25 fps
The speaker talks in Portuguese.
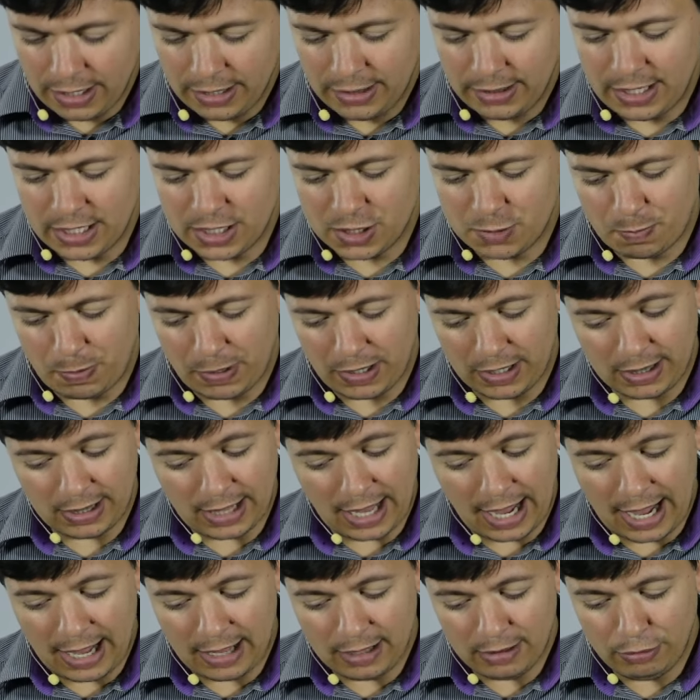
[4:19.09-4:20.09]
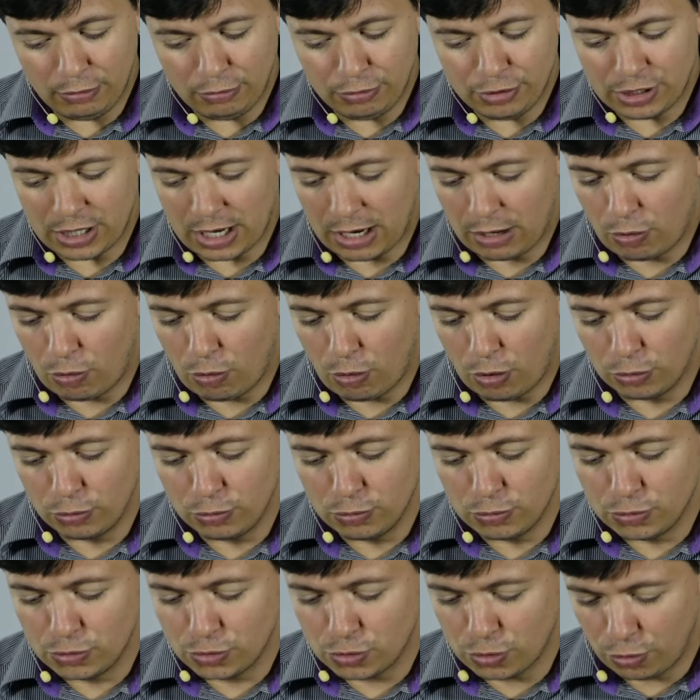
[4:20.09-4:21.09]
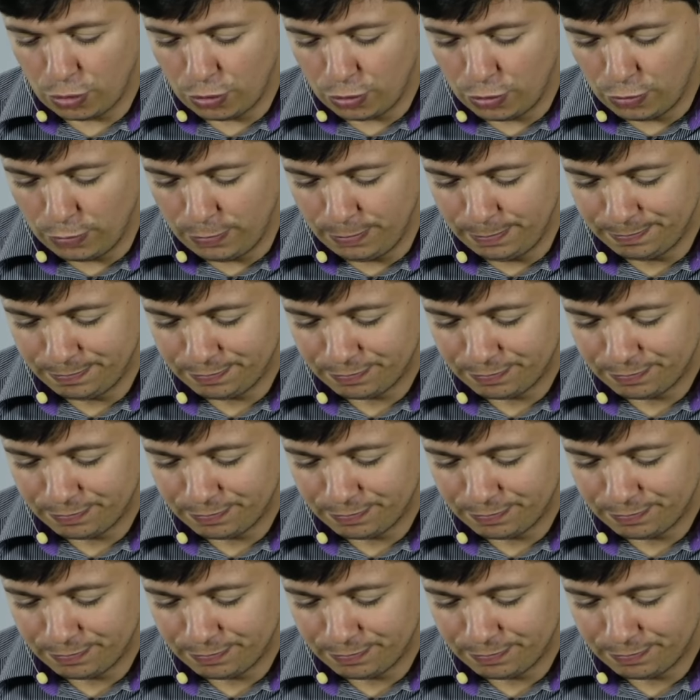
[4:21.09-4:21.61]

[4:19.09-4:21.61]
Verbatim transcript: Despertado Jacó do sono,